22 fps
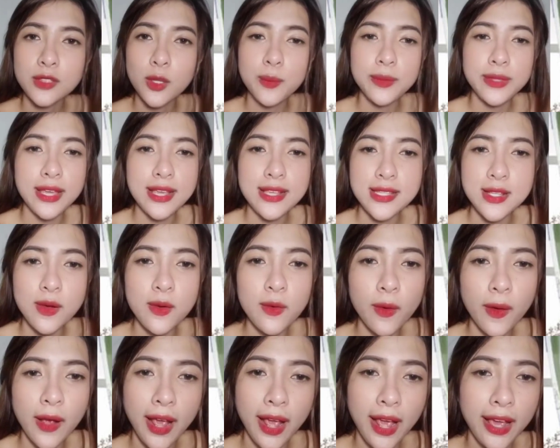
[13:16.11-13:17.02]
Tốt che
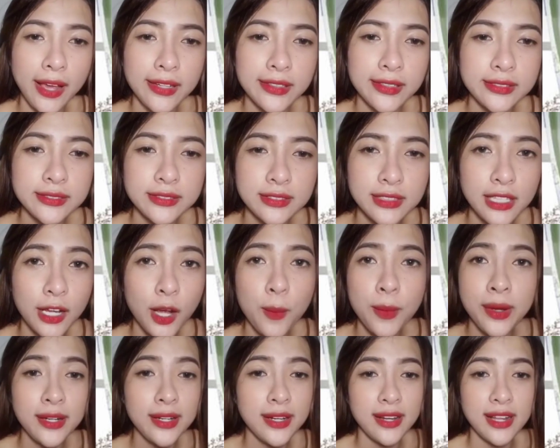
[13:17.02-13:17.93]
xấu khoe Chị
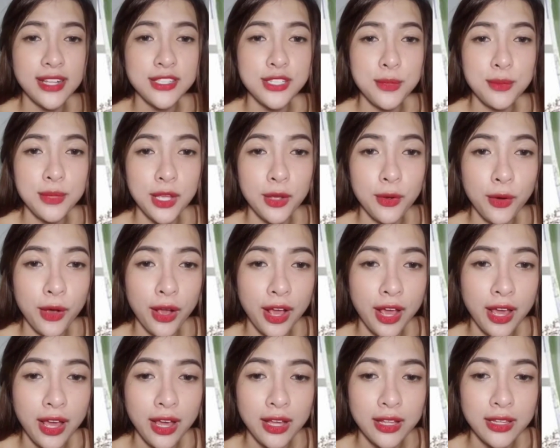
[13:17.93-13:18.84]
không thích chim chị
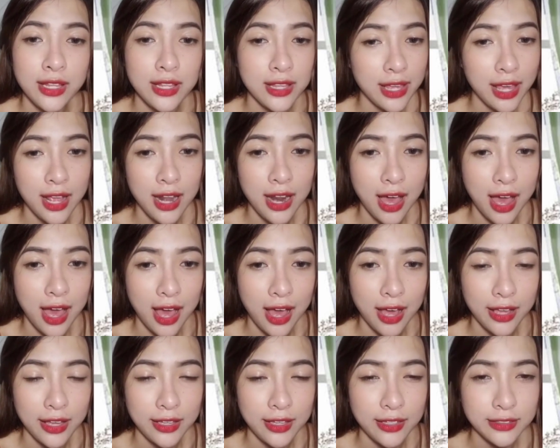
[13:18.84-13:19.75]
khoe Chị che
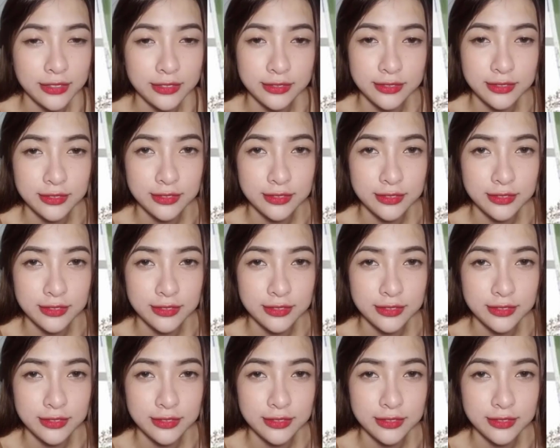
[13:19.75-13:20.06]
lại